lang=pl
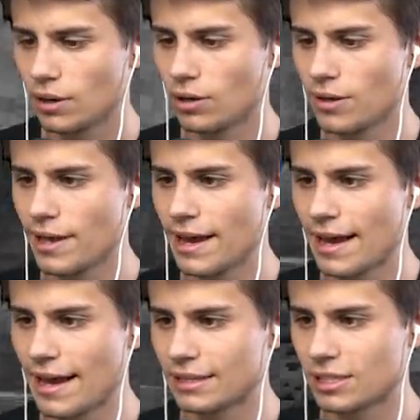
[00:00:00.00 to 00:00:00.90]
O
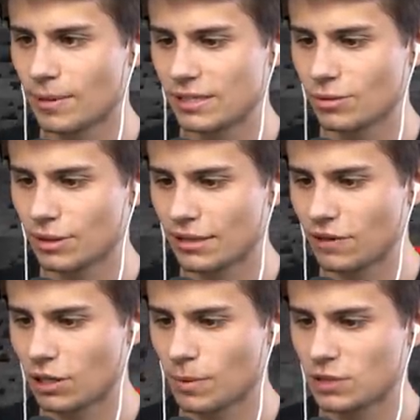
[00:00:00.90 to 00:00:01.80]
nie, trzeba tutaj
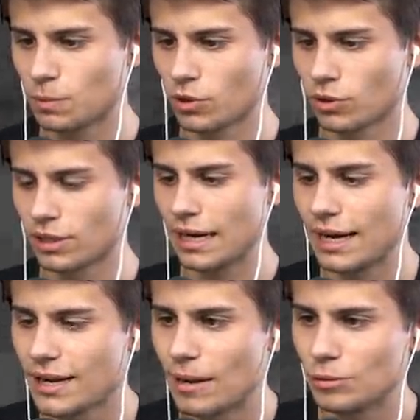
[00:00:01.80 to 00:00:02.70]
wykopać bruk, a
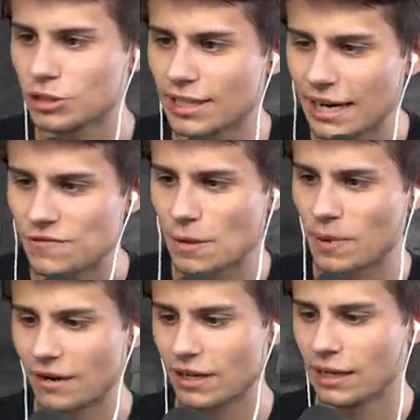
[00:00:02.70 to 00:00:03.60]
ja nie mam już drewna
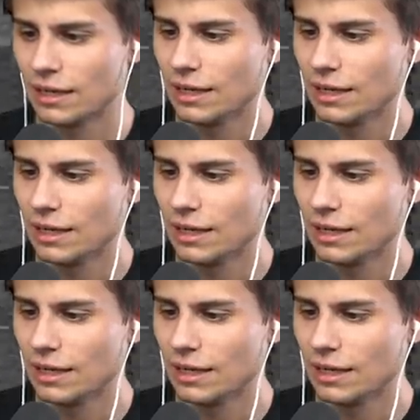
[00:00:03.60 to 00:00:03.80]
prawie.